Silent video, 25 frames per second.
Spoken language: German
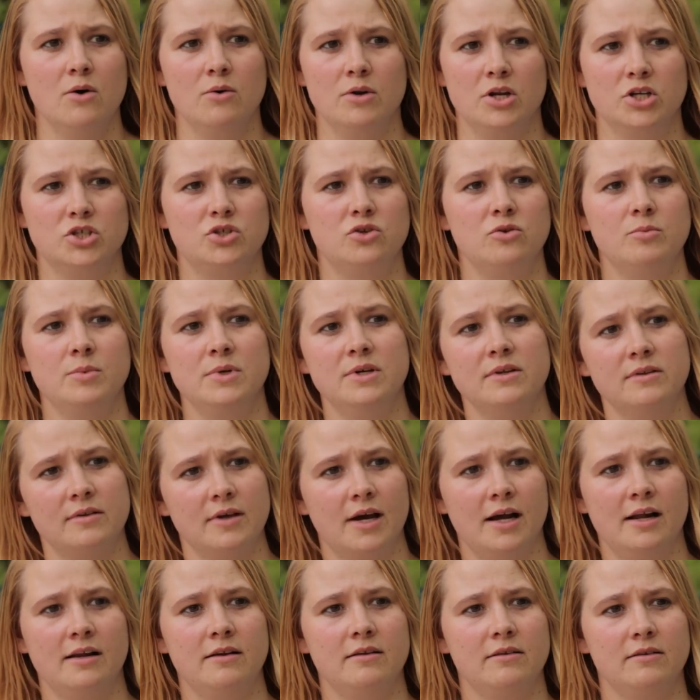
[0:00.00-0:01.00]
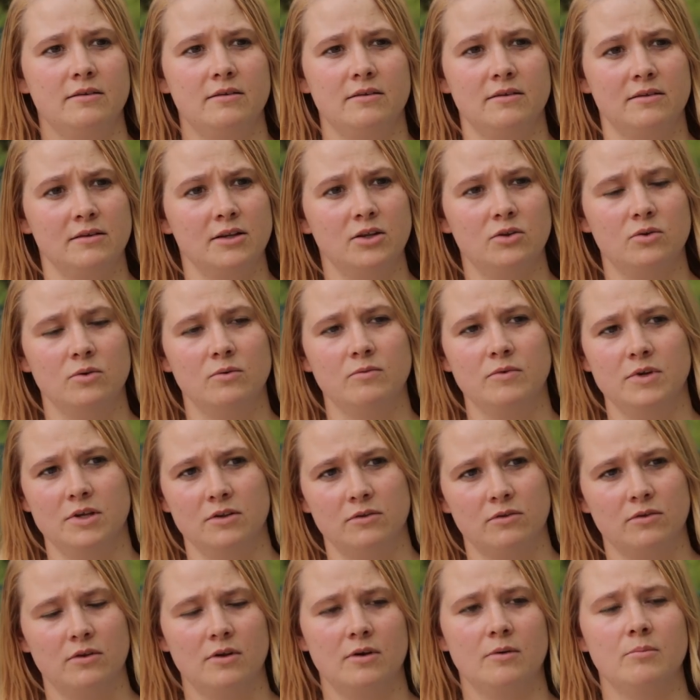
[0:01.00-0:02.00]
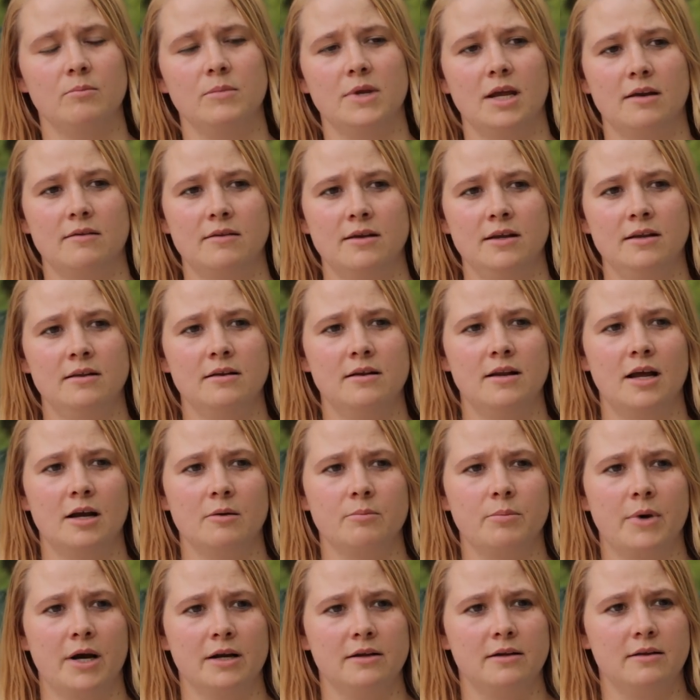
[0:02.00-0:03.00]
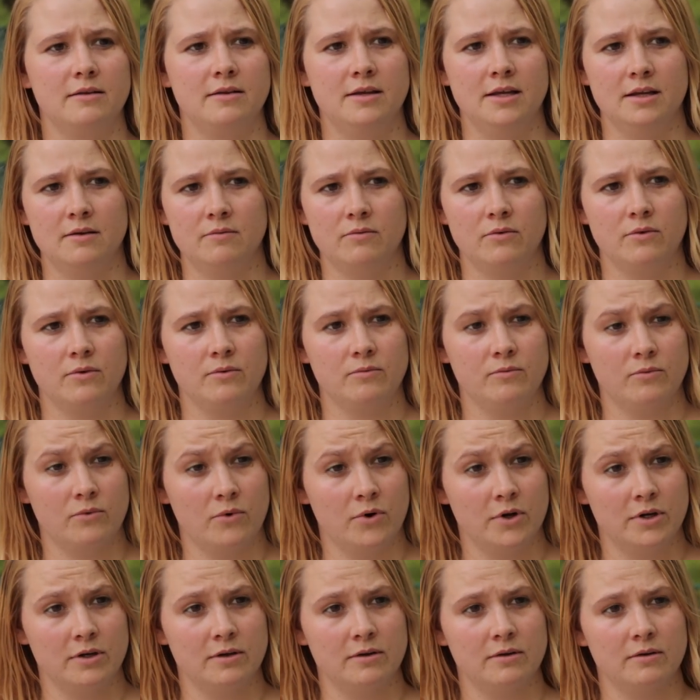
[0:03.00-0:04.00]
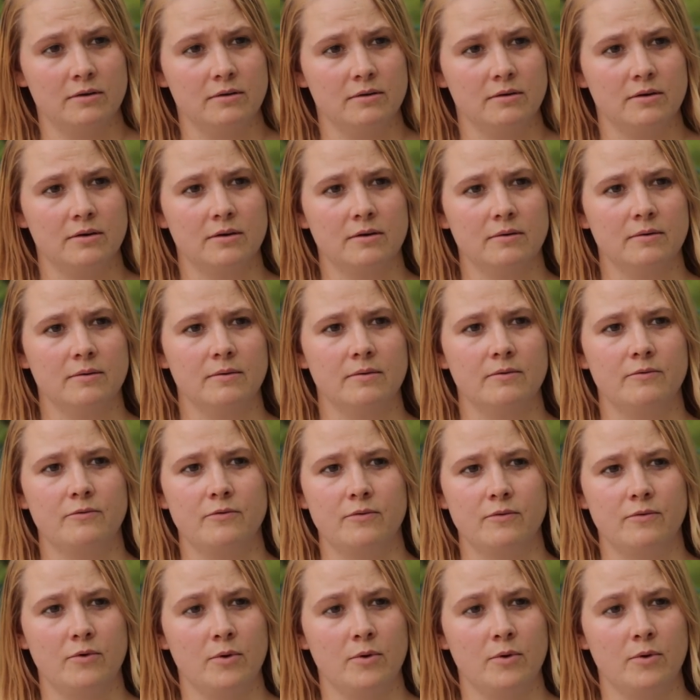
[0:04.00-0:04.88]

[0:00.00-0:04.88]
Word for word: Und das Schlimme ist halt, es ist nicht so, wie es ähm, jahrzehntelang praktiziert wurde,